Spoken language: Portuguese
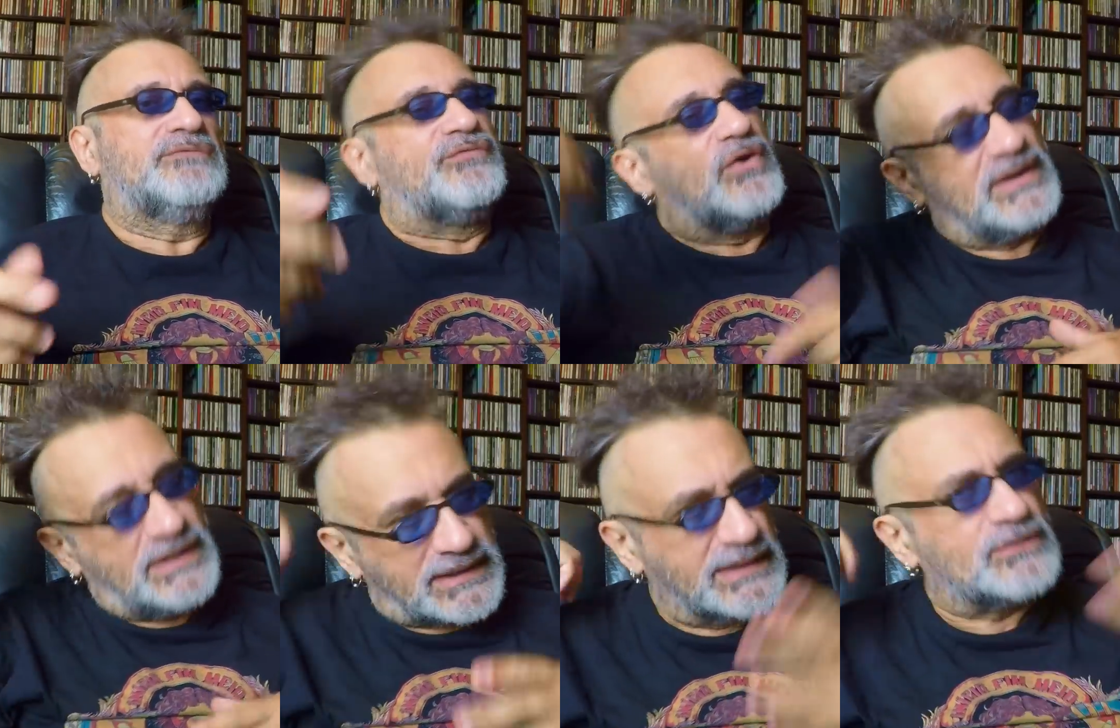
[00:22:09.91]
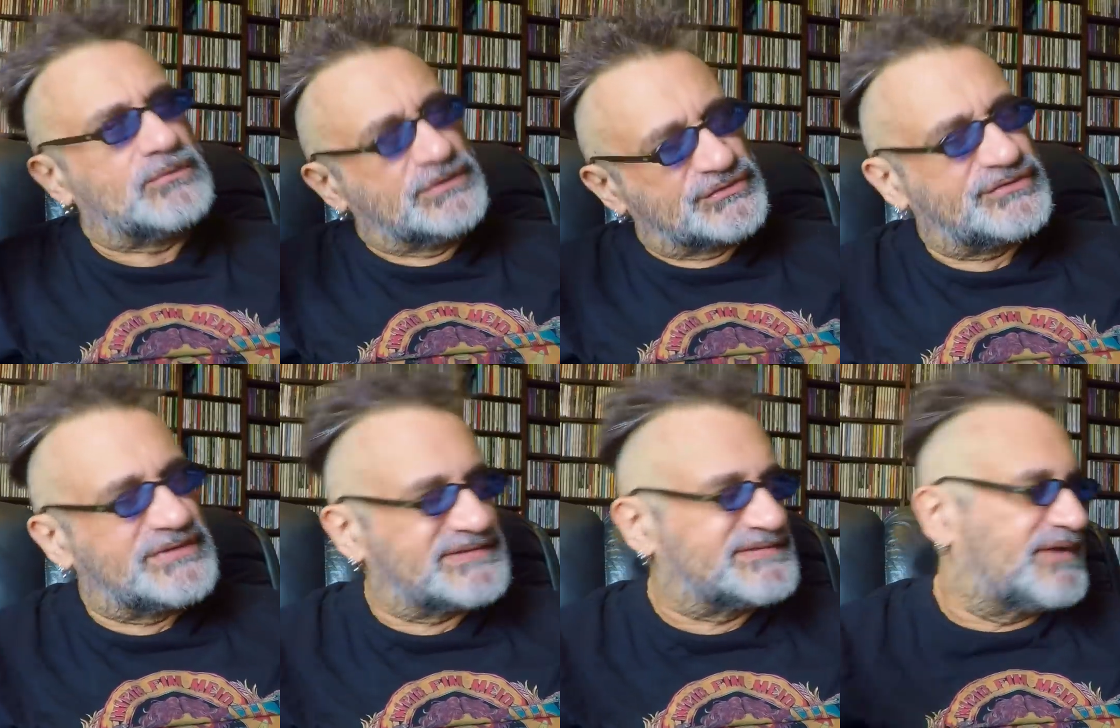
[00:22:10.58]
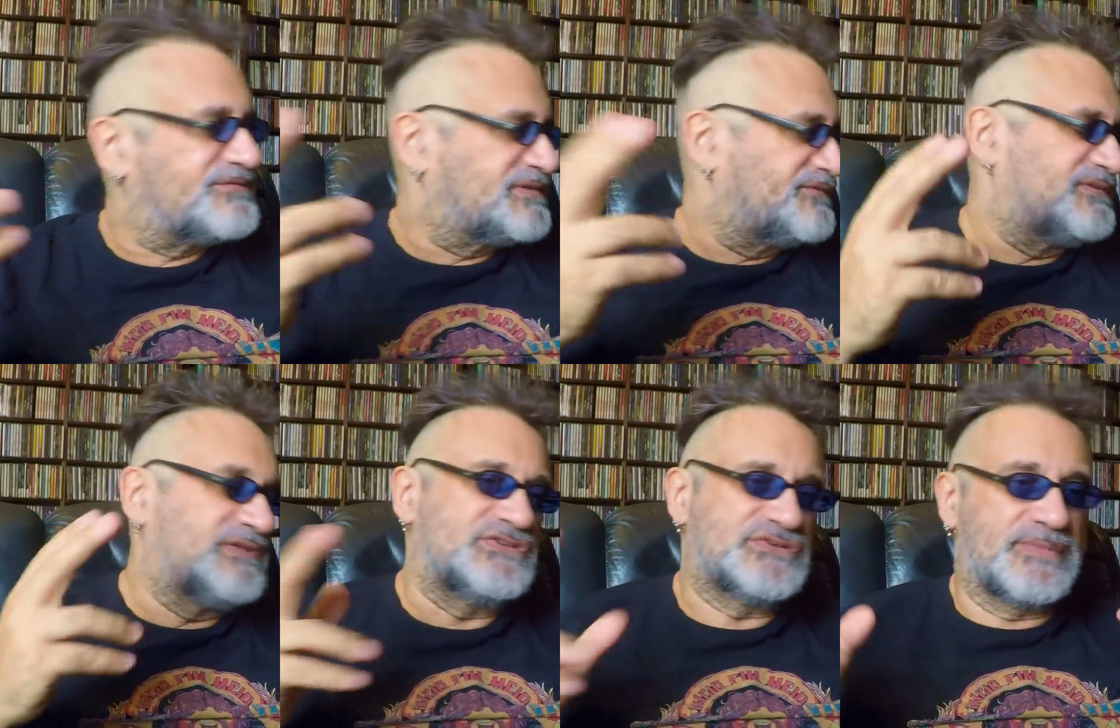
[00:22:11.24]
Fora aquele com Wilson das Neves,
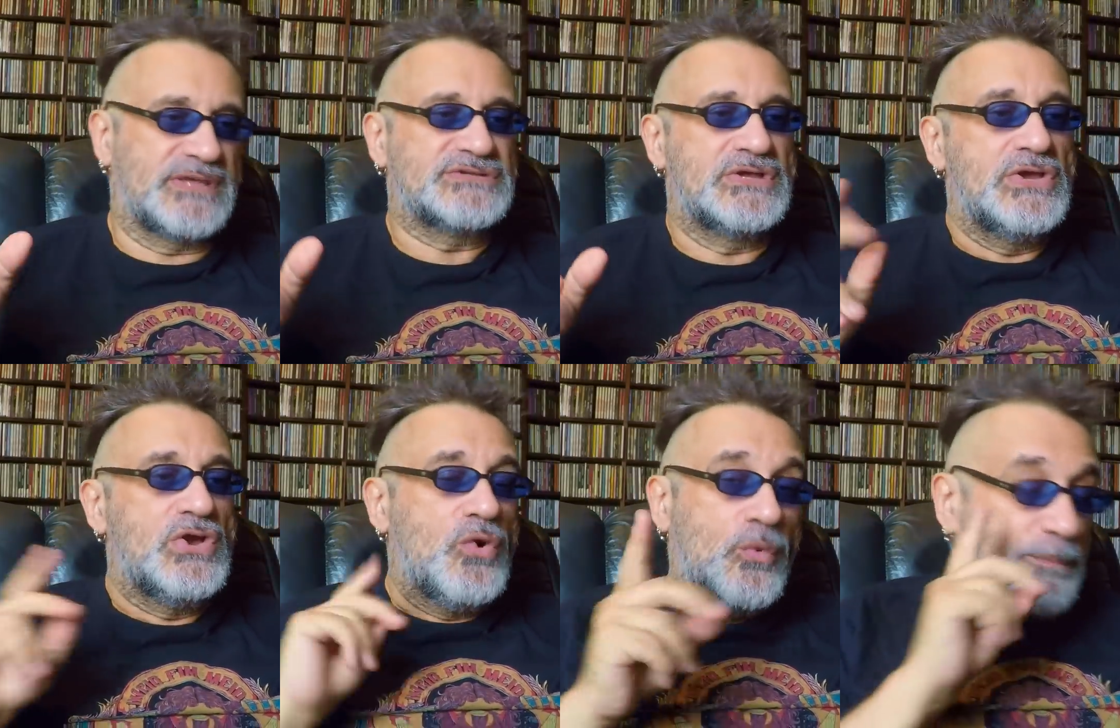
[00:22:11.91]
evidentemente. O